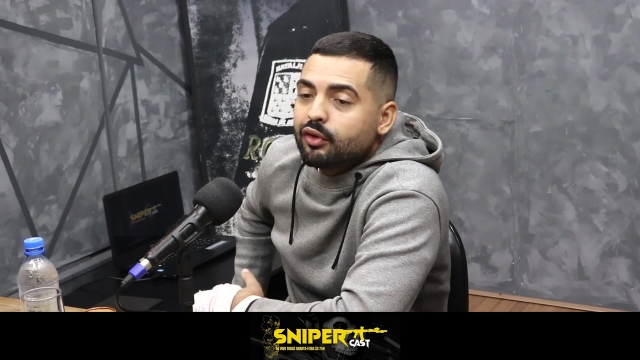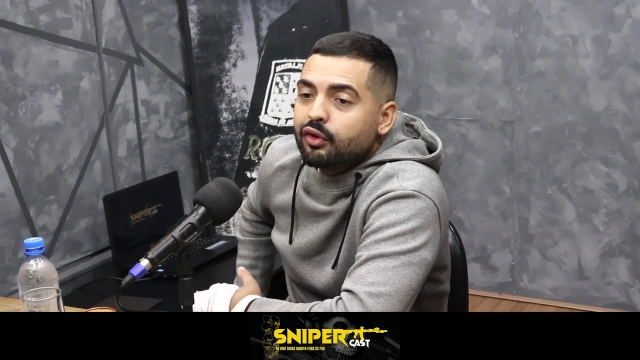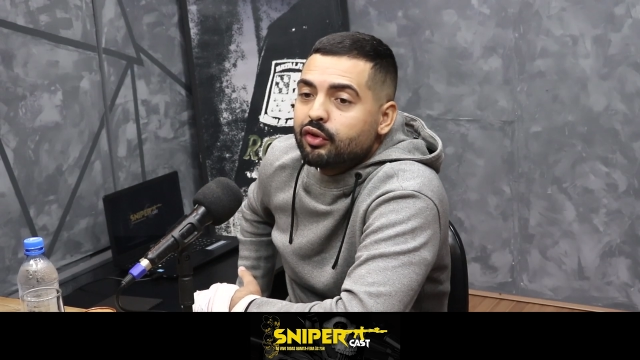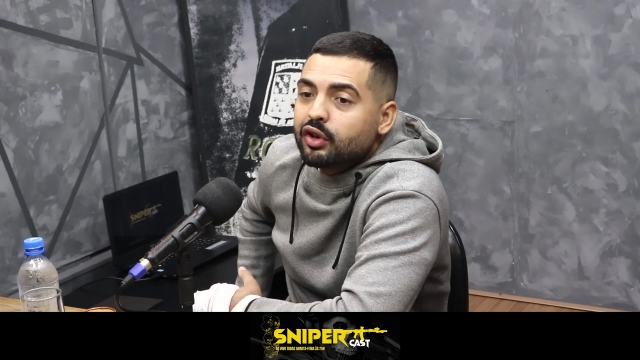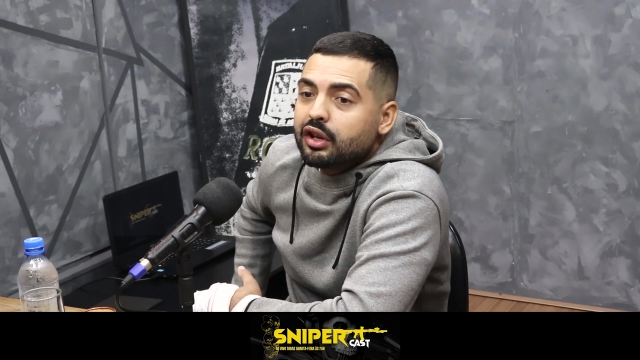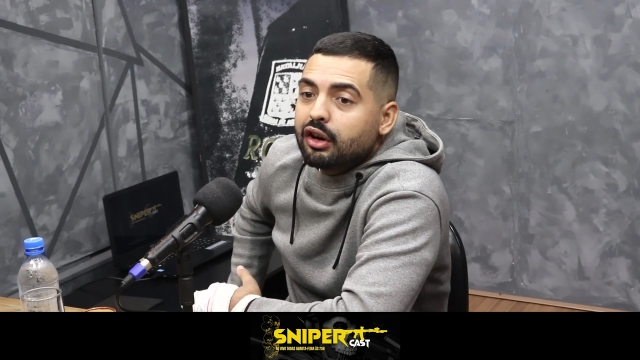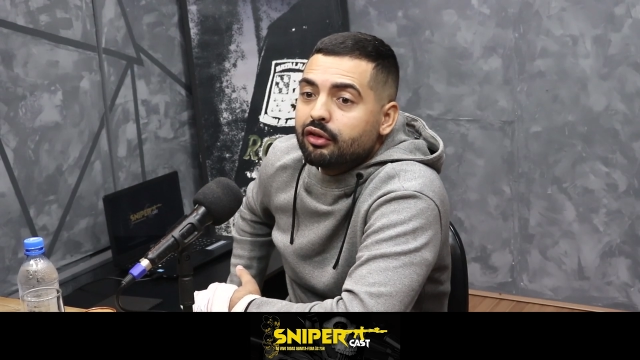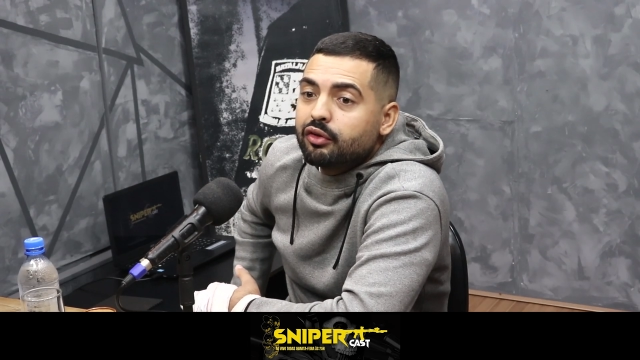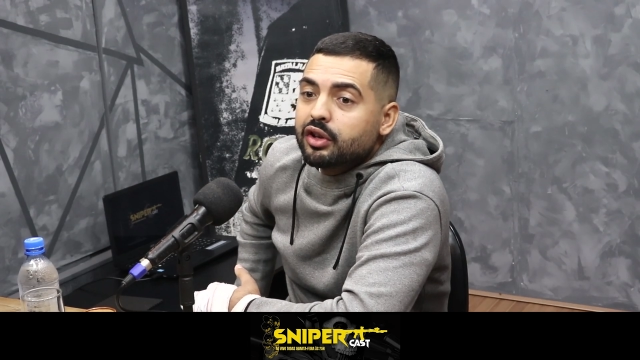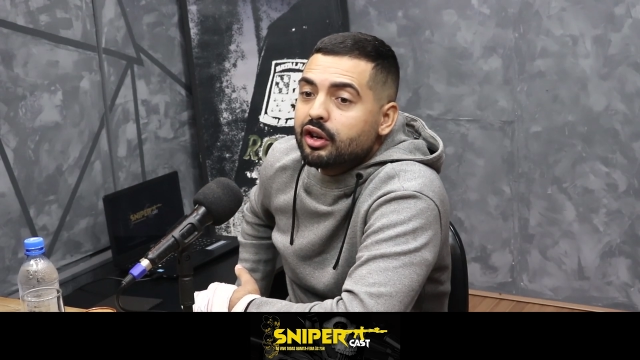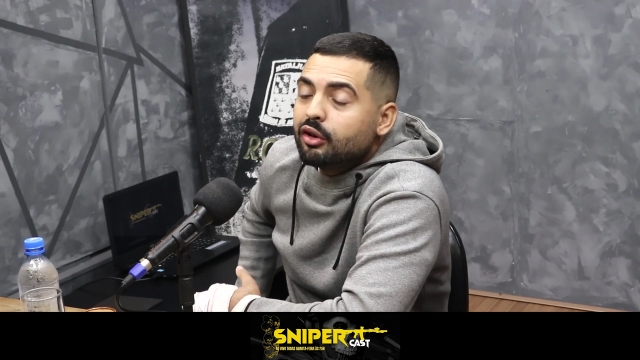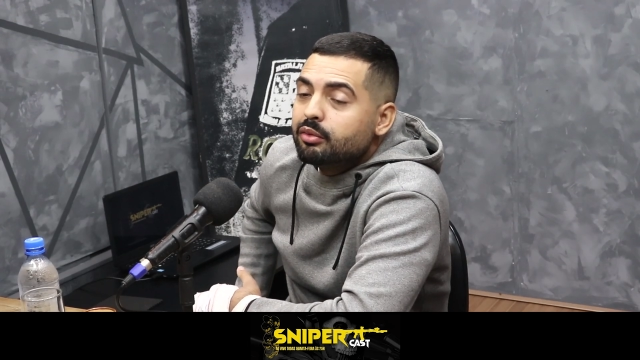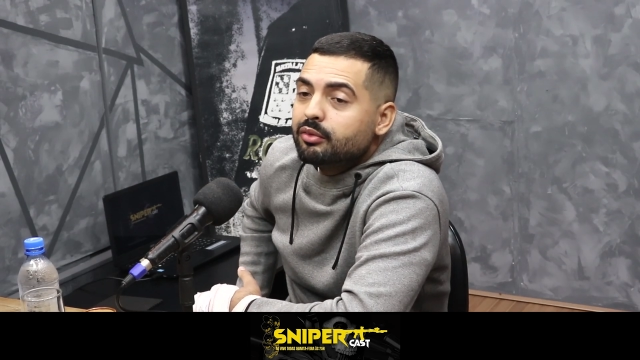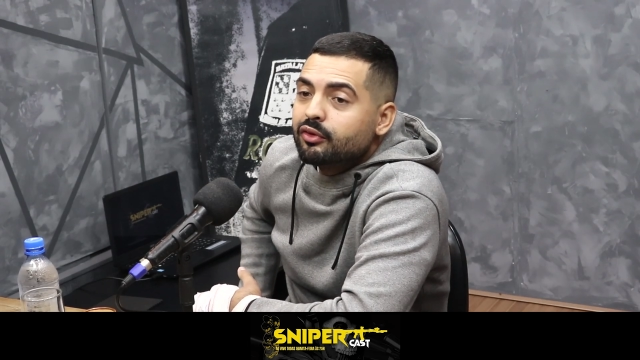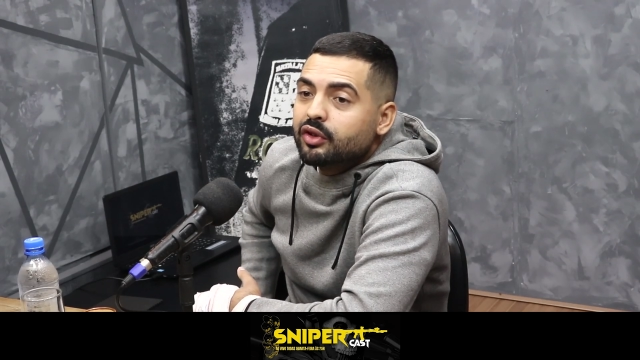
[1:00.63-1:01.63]
eu vou dar, vou
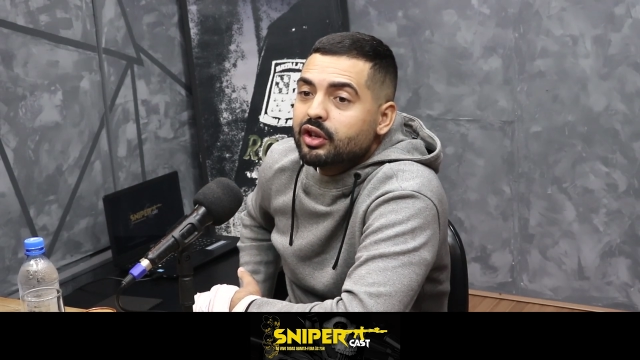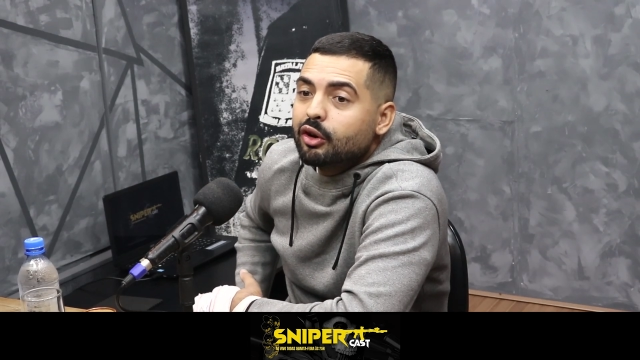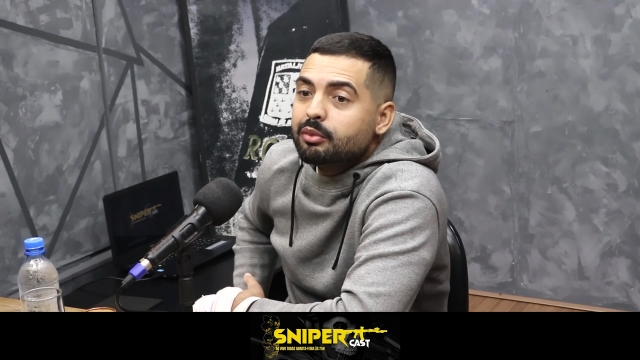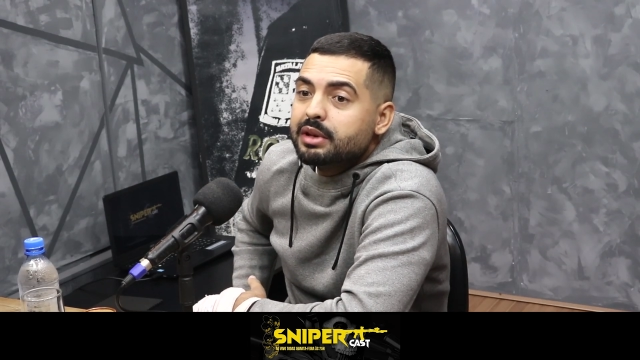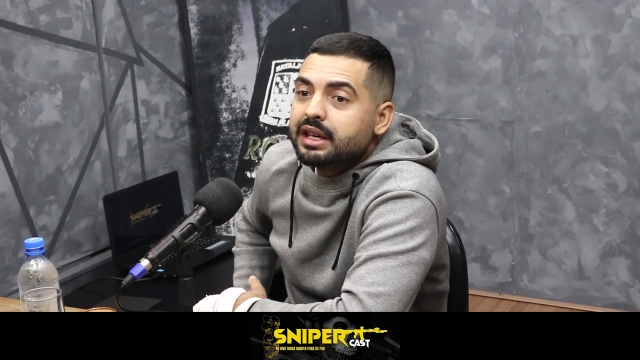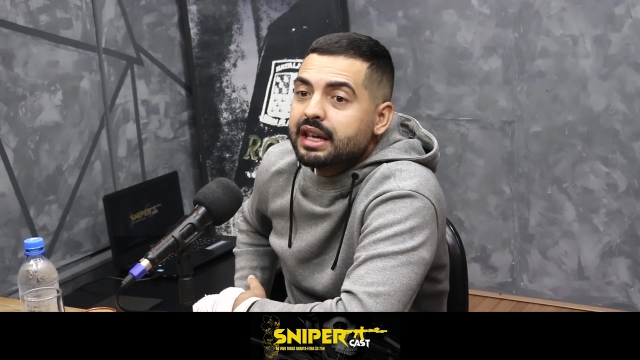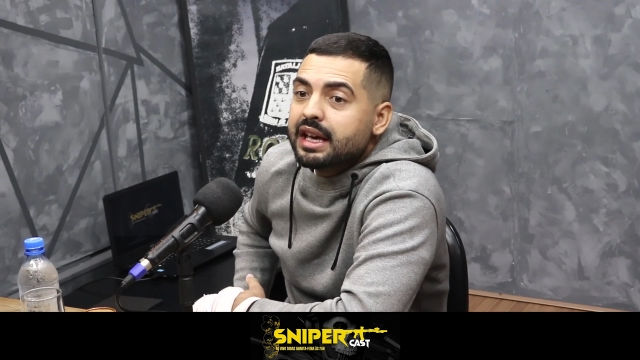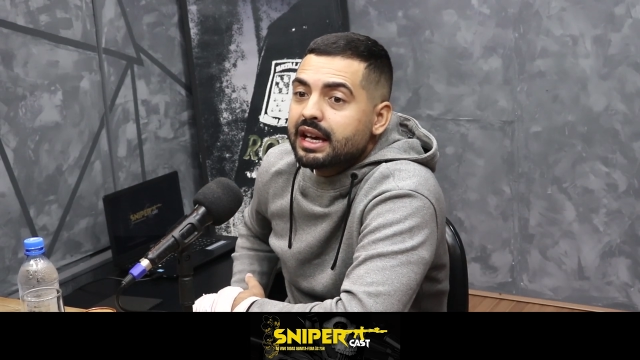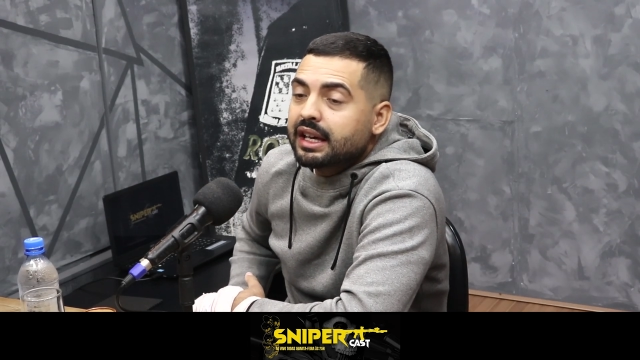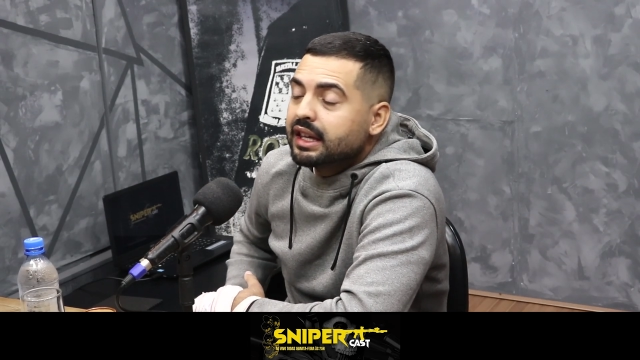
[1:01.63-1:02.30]
dar um, vou dar um migué